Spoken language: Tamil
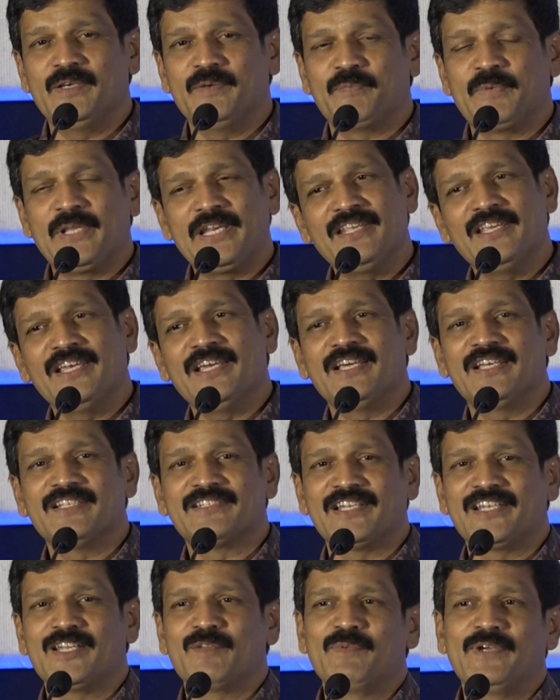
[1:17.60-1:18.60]
பெரிய
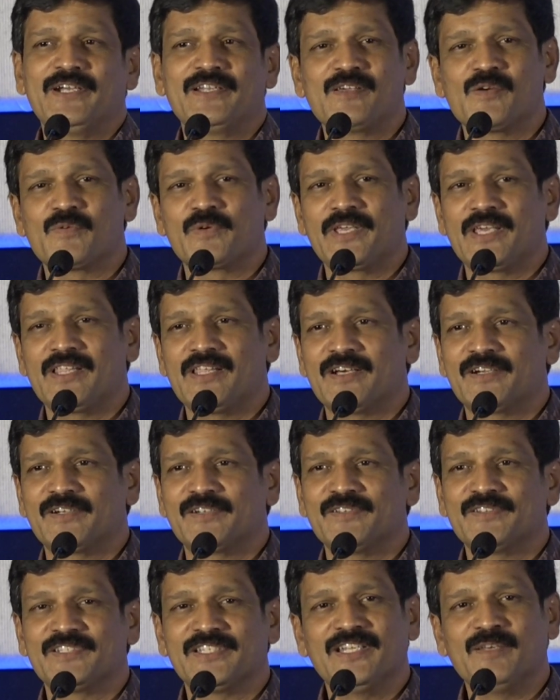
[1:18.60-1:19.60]
செட்டப்பில்
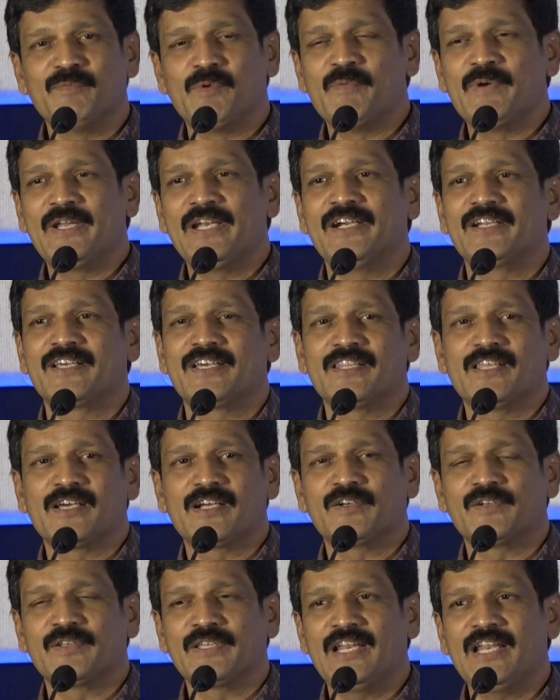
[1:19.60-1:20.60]
எடுக்கக்கூடியதாகட்டும் சின்ன மொபைல்
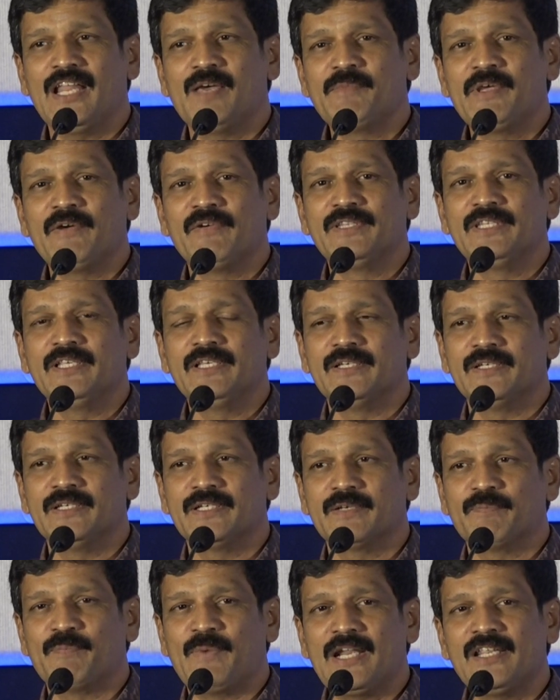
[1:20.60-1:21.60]
எடுக்கிறதாகட்டும் எல்லாமே வந்து
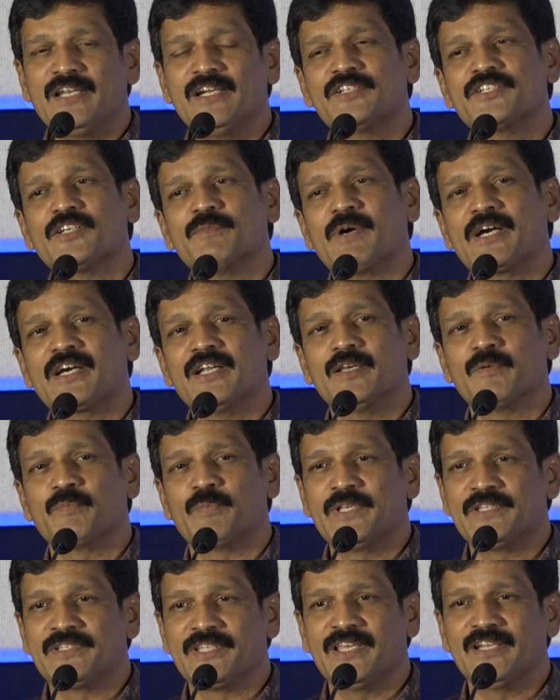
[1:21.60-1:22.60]
பல லட்சம் மக்களை
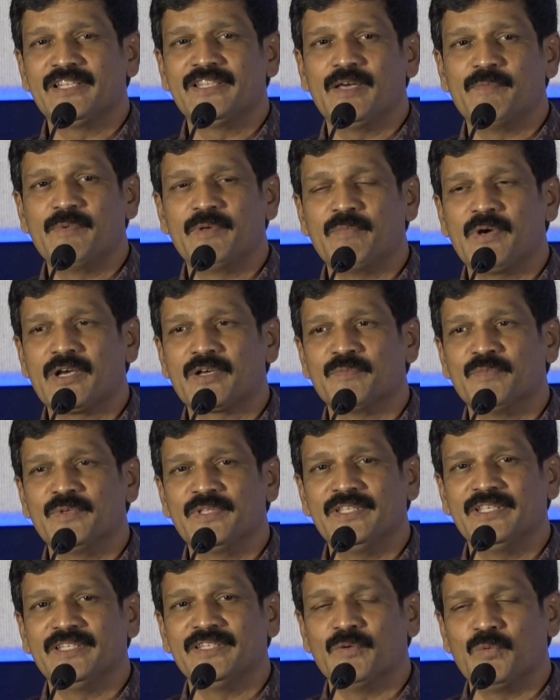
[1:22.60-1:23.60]
போய் சேருது அப்படின்னு
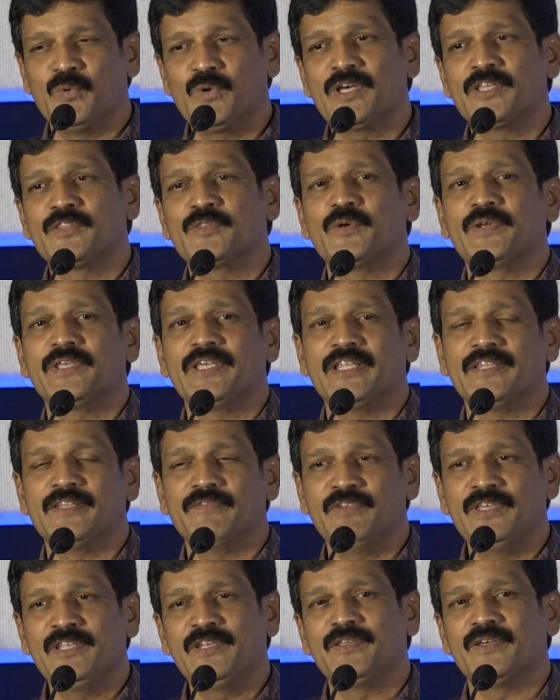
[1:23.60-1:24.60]
பார்க்கும்போது இந்த ஊடகத்துடைய அந்த
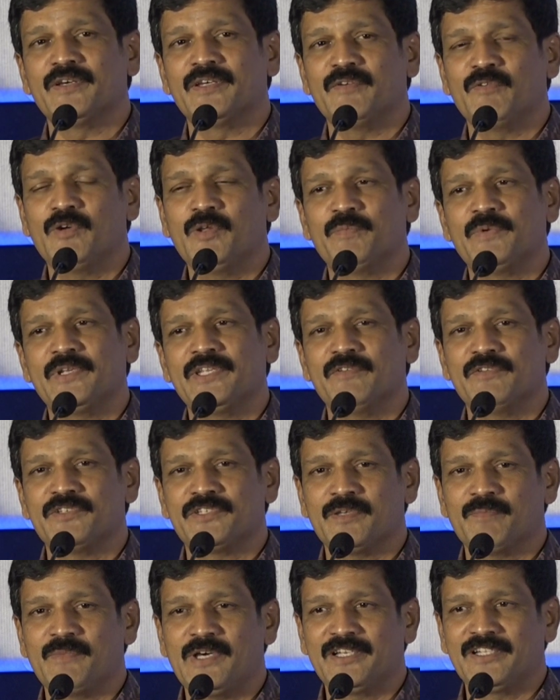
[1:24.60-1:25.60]
வீரியம் எவ்வளோ பெரிய
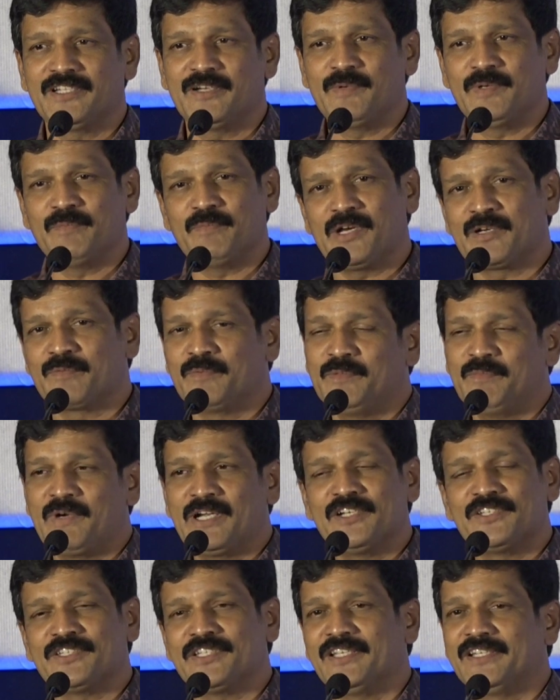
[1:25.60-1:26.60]
விஷயமா இருக்குது அப்படின்னு பார்க்கும்போது
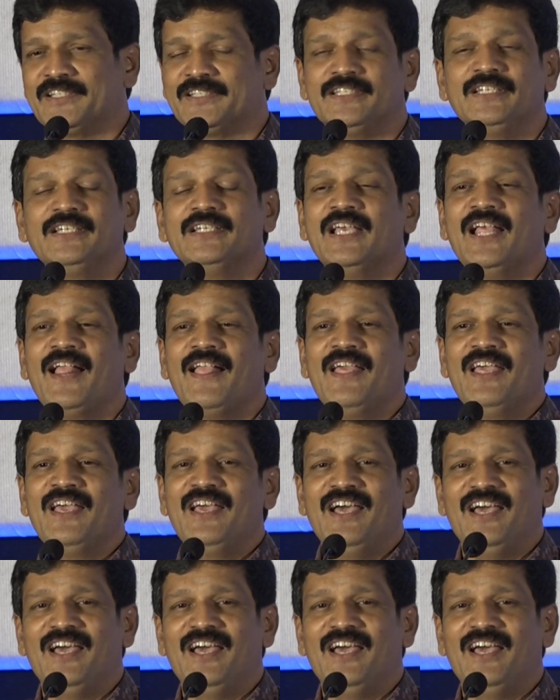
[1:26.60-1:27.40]
மகிழ்ச்சியாக இருக்குது